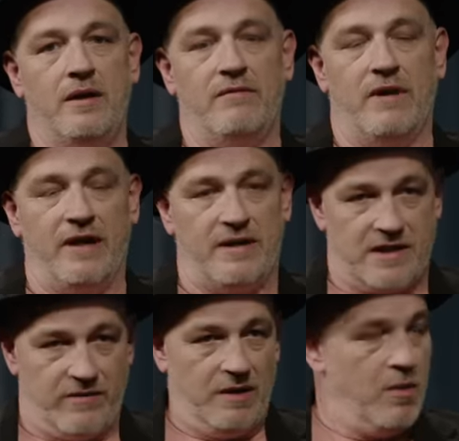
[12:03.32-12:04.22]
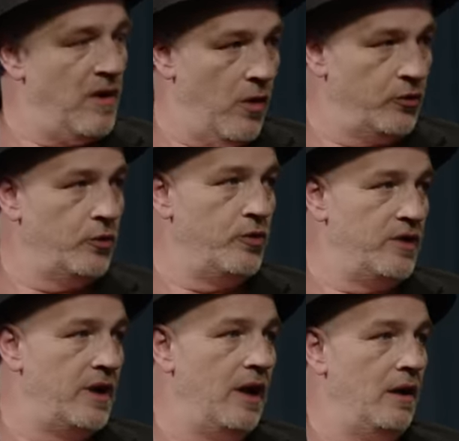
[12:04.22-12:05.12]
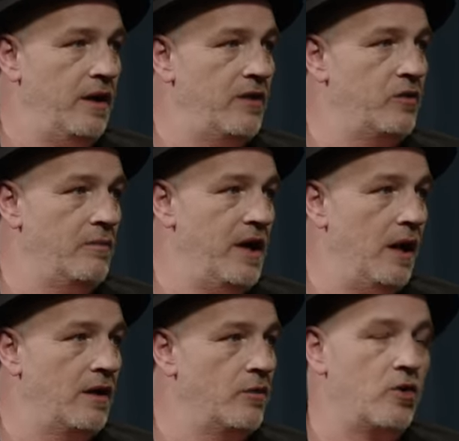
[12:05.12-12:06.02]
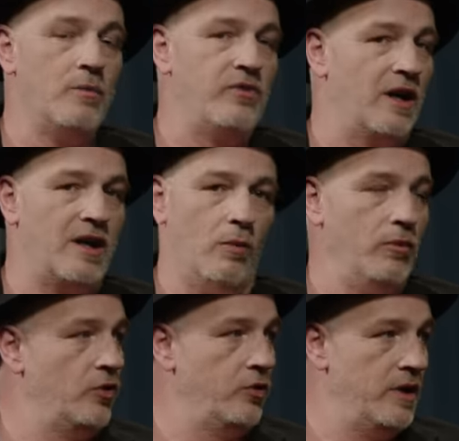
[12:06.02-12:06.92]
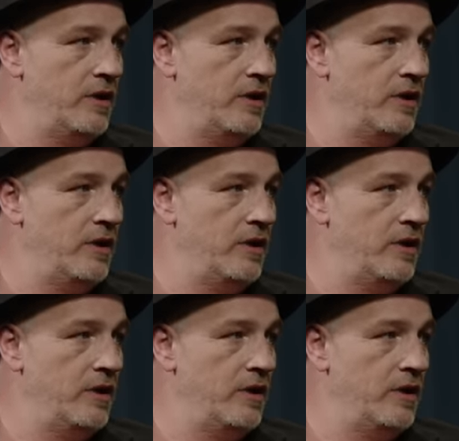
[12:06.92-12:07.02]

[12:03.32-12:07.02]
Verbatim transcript: Weil ich das, wenn ich mit dem Auto durchkachel, nicht so merke. Du kommst ja kaum noch Und durch.